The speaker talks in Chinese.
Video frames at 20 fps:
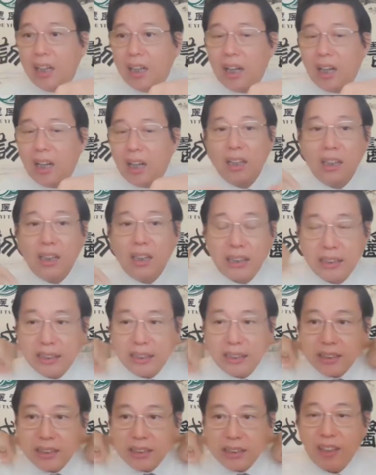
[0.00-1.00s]
啊，你这
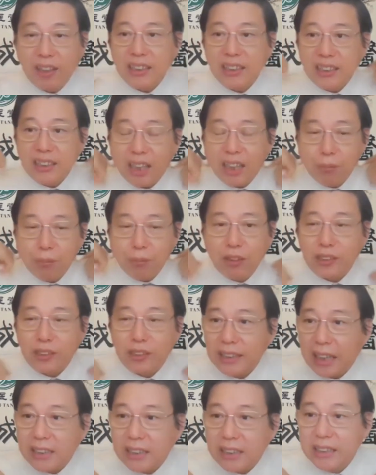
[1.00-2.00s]
个斜方肌下面有
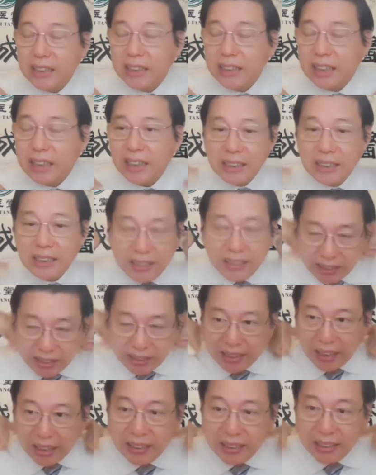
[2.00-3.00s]
肩胛提肌，肩
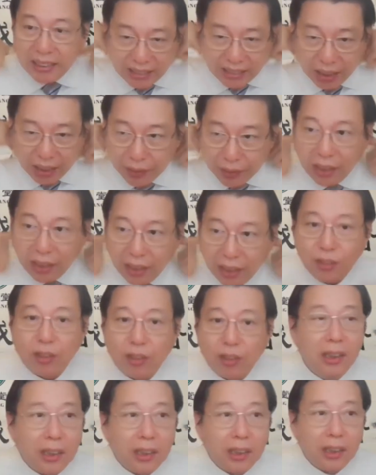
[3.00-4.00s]
肩胛提肌下面还
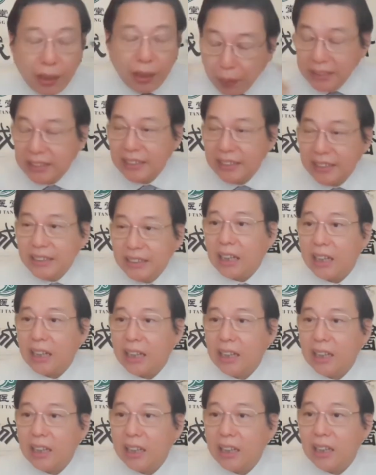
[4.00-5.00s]
有还有半肌肌啊。
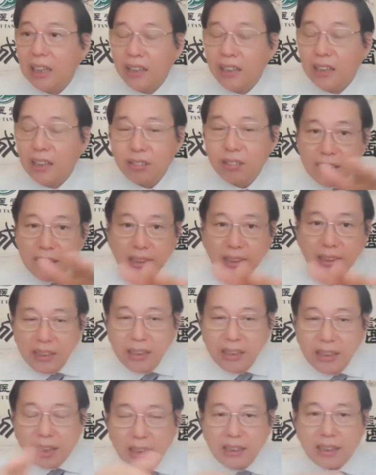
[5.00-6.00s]
所以呢，
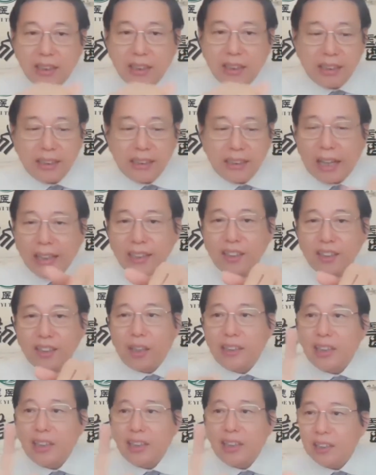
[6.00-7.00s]
一层一层的，你拿那个
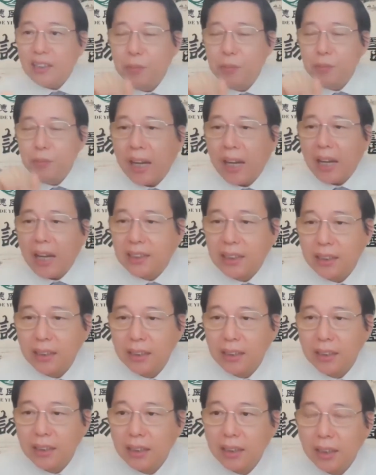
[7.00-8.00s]
软件，它分八层，
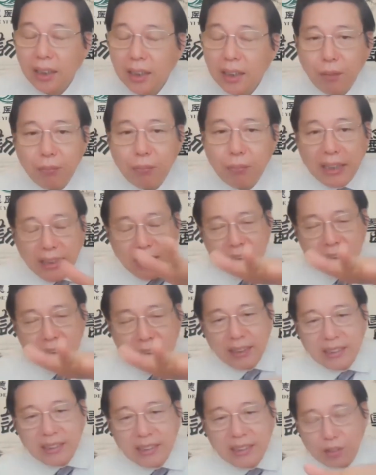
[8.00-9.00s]
每一
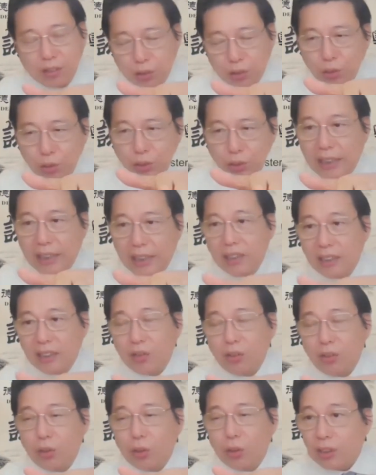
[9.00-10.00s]
层肌肉中间呢都
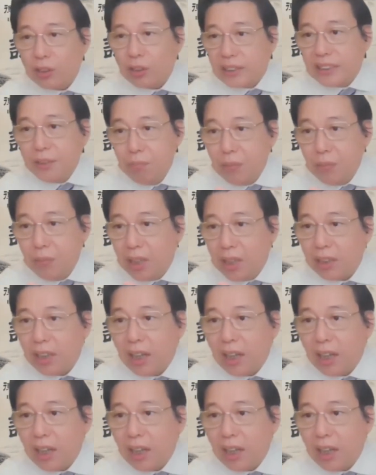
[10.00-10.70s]
有筋膜